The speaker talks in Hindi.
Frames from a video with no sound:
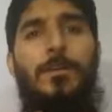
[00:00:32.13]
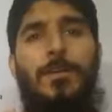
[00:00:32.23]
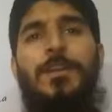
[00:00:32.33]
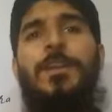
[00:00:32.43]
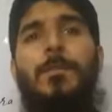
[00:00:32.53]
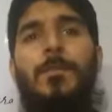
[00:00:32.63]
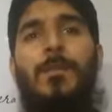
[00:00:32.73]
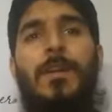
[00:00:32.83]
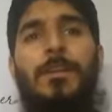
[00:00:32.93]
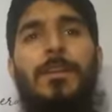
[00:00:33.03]
रेटिना पे
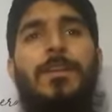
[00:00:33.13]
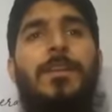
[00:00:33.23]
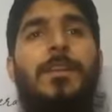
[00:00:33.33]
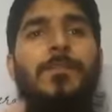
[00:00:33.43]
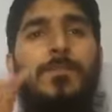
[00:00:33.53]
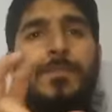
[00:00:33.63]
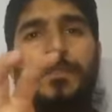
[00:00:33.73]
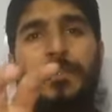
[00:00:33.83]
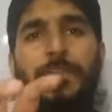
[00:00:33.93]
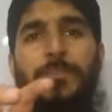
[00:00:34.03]
बनाती है रेटिना उस
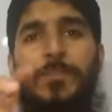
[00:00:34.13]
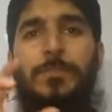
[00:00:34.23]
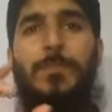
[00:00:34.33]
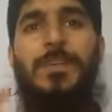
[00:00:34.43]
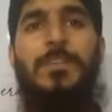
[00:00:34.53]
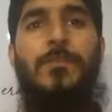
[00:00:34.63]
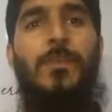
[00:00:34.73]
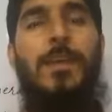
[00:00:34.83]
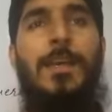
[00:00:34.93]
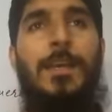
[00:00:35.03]
चीज़ की जो है पिक्चर
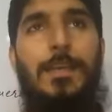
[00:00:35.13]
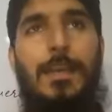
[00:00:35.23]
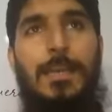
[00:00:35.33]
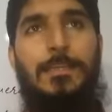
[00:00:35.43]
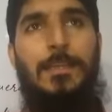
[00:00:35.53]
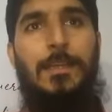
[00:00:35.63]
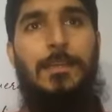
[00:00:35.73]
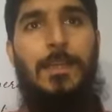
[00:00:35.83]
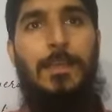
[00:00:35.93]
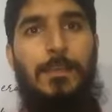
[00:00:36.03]
वो कैच कर
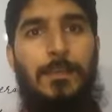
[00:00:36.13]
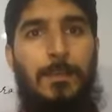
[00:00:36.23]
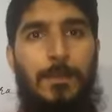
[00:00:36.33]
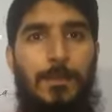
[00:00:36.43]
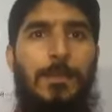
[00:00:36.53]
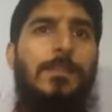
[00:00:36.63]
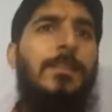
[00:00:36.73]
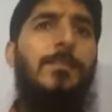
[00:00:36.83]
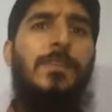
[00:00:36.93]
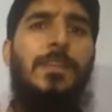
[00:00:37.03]
लेता है
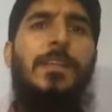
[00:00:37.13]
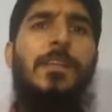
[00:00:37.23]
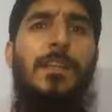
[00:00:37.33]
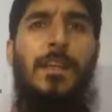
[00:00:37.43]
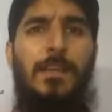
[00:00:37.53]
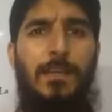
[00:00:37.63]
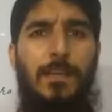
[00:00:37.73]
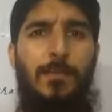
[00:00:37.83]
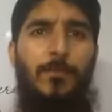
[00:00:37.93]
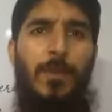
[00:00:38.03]
इसकी मज़ीद डिटेल के
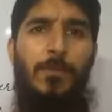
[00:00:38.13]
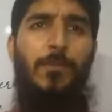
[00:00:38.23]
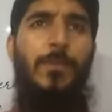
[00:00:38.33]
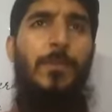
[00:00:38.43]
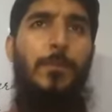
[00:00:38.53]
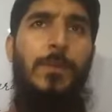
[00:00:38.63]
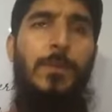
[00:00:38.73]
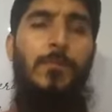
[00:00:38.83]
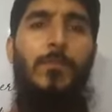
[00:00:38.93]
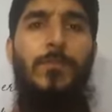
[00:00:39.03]
लिए बायो में टॉपिक
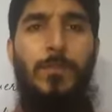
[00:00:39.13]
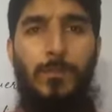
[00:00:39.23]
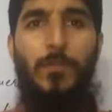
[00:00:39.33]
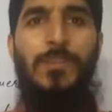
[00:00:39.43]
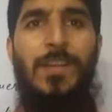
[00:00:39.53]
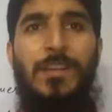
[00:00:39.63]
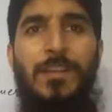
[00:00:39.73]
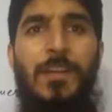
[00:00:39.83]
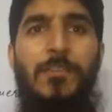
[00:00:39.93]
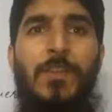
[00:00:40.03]
है वो उसमें बहुत ज़्यादा
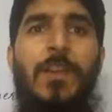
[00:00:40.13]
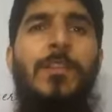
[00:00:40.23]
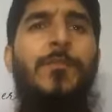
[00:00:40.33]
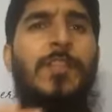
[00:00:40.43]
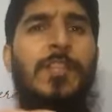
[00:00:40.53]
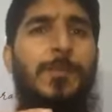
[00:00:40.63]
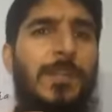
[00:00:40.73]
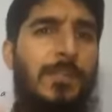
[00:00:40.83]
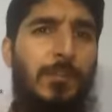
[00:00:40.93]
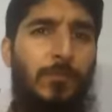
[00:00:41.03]
डिटेल हुई है लेकिन फिजिक्स में
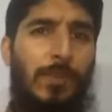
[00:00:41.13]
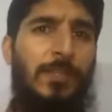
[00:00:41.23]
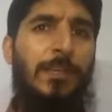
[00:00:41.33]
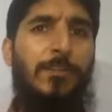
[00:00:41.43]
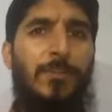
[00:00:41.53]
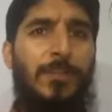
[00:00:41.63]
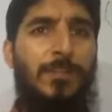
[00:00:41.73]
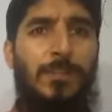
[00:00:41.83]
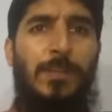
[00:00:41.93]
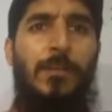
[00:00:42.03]
इसका थोड़ा सा
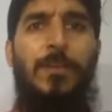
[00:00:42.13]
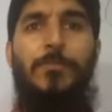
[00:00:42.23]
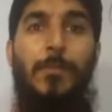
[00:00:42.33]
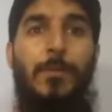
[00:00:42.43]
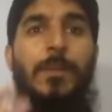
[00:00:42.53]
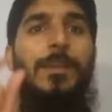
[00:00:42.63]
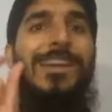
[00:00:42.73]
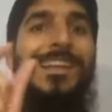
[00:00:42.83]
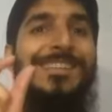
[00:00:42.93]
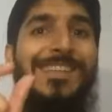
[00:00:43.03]
इंट्रोडक्शन दिया है वो भी
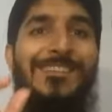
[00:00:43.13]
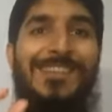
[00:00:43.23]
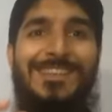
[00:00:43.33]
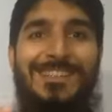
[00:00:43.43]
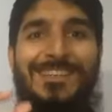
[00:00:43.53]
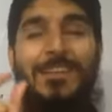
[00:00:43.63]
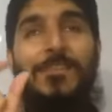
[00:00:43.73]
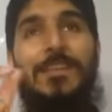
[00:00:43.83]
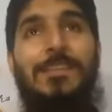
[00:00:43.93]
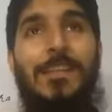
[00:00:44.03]
लेंस की वजह से
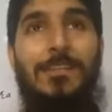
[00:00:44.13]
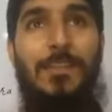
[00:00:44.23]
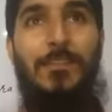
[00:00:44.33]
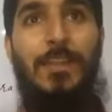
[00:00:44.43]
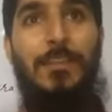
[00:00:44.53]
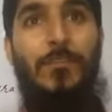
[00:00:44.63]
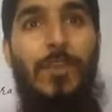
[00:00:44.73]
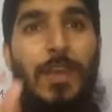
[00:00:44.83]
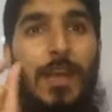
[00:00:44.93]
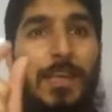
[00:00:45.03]
कन्वेक्स लेंस की वजह से
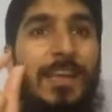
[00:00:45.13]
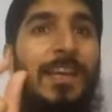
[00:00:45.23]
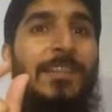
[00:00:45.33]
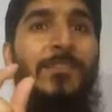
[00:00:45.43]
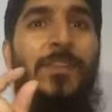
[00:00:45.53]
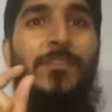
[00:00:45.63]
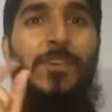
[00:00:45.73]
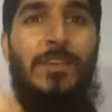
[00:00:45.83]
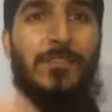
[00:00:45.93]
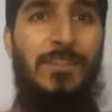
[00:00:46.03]
क्योंकि आई का लेंस होता है वो
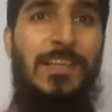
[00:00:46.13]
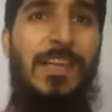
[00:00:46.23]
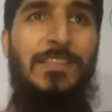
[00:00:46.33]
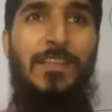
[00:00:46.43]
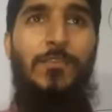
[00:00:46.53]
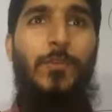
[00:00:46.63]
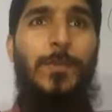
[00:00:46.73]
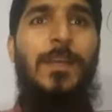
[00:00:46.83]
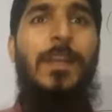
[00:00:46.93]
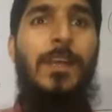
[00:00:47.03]
कन्वर्जिंग लेंस के तौर
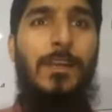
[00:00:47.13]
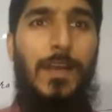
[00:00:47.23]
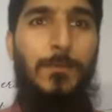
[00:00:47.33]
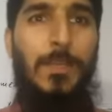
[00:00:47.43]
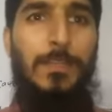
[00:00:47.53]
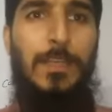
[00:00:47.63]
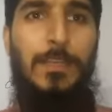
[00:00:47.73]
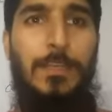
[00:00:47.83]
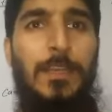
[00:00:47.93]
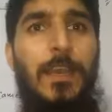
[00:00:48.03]
पर काम करता है